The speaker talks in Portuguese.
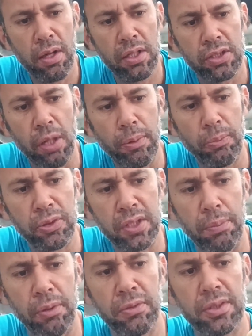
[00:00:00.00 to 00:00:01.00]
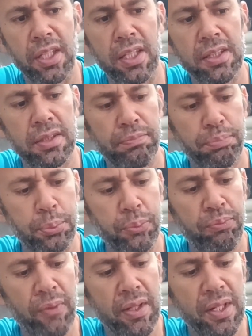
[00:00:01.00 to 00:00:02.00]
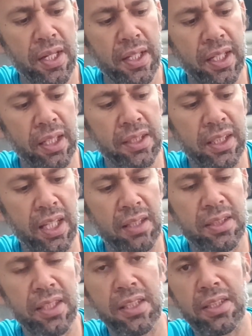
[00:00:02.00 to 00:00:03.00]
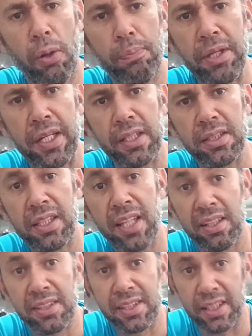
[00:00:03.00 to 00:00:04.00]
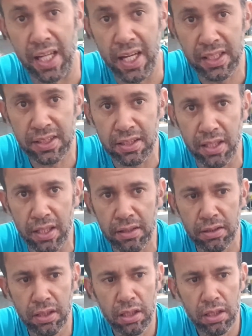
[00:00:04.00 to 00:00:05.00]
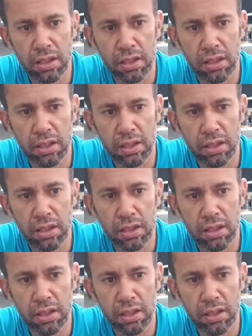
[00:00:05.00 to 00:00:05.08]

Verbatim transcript: Só para mostrar para vocês, que eles aqui eles ainda estão pequenos, ainda eles crescem, né?